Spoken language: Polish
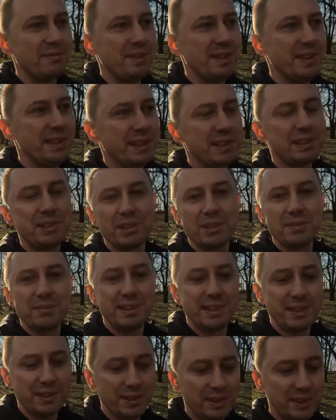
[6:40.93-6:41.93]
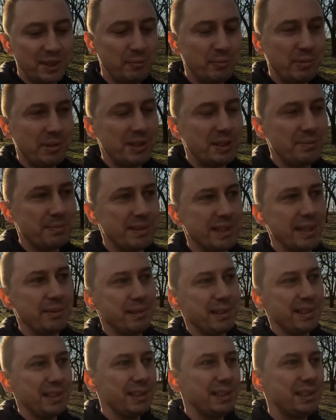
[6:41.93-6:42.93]
W innej rzeczywistości byliśmy
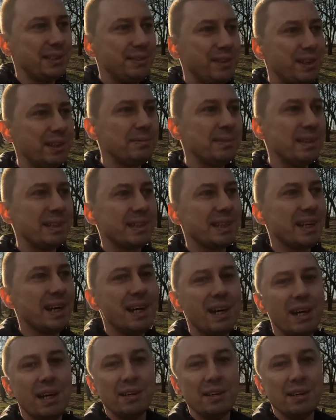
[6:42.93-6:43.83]
zamknięci w domach,